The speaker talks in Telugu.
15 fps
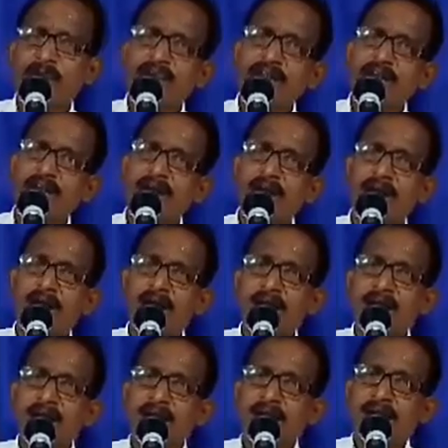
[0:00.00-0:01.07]
విధంగా
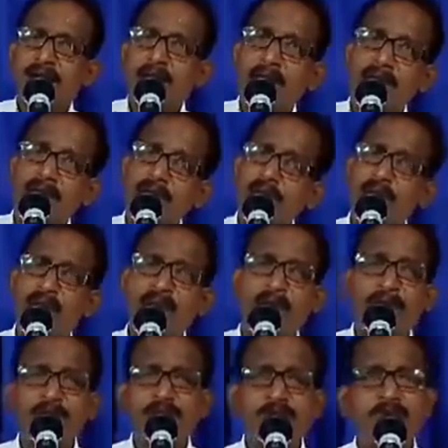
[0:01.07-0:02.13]
అందరము
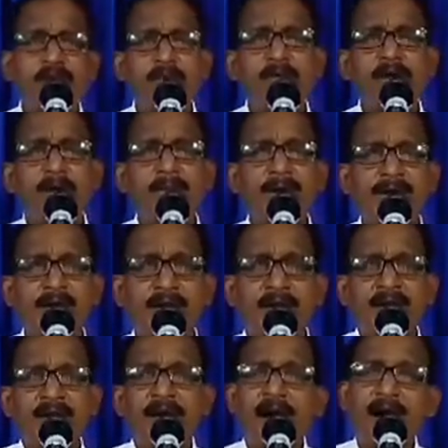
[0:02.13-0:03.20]
కలిసి ఉన్నాము కాబట్టి
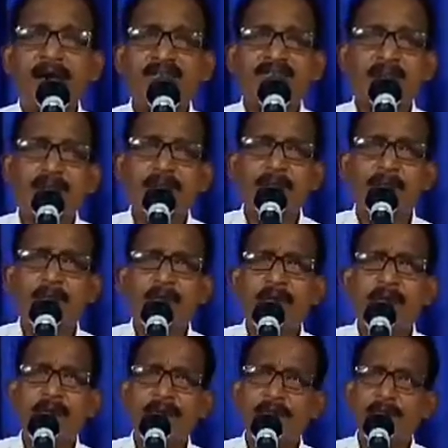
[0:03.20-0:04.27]
ఆ సమయంలో
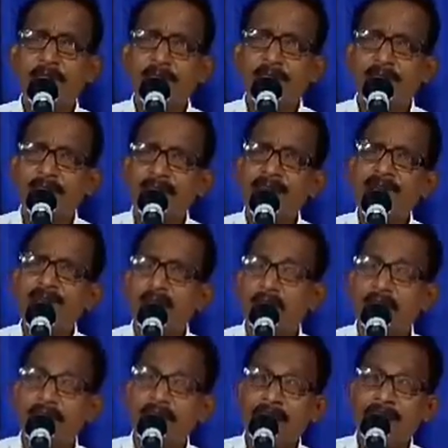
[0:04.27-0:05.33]
ఆయనను మనం కలిసి
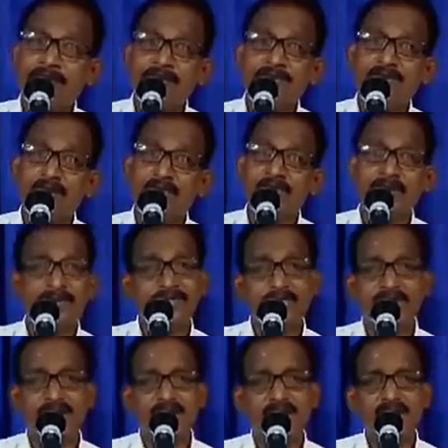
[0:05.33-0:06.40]
ఆరాధించడం
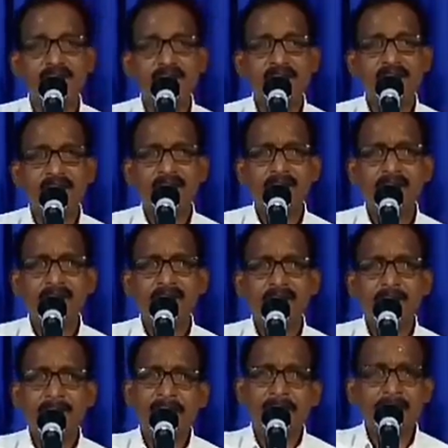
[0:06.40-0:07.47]
మంచిది
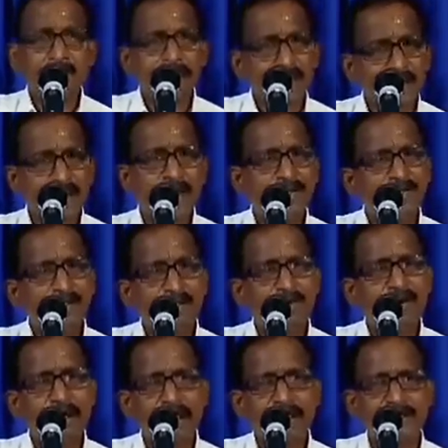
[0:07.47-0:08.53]
మరి అక్కడనే
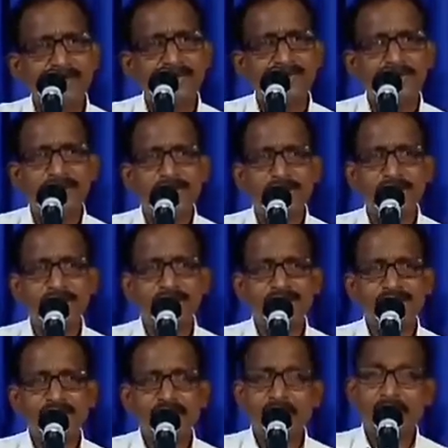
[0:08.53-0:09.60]
దేవుణ్ణి ఆరాధించేది
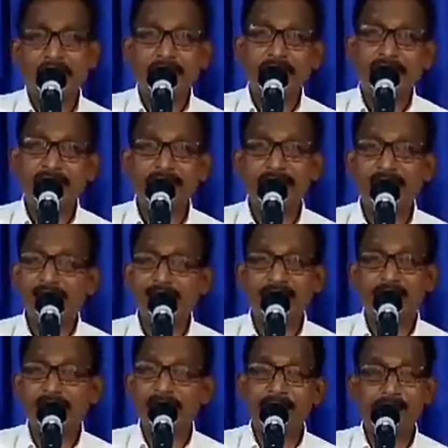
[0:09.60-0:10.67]
అక్కడనైనా
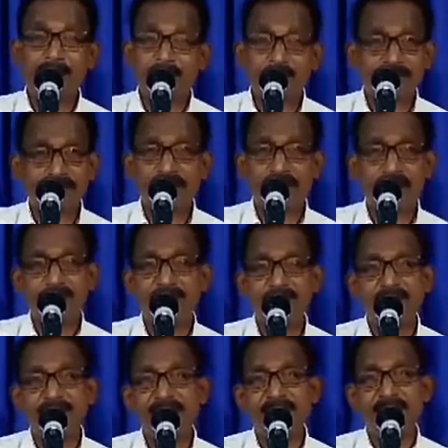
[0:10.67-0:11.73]
దేవునికి కృతజ్ఞతలు
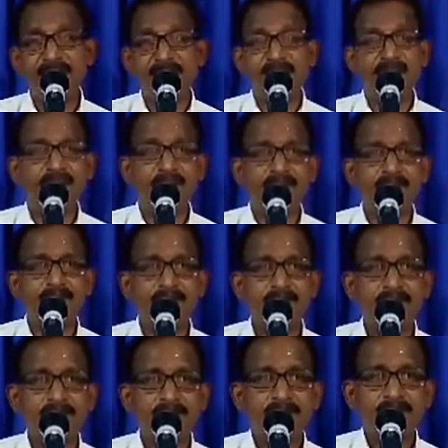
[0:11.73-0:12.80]
చెల్లించేది
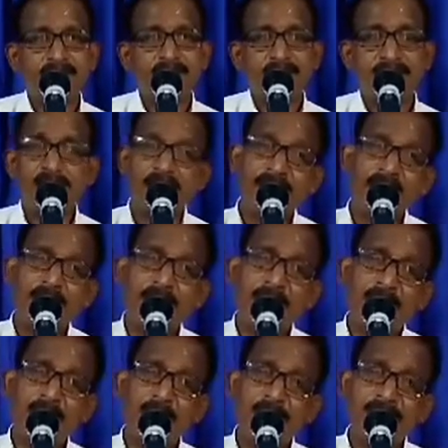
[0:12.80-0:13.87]

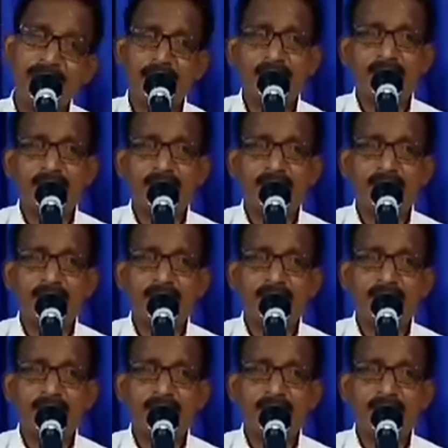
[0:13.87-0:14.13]
దేవాలయంలోనైనా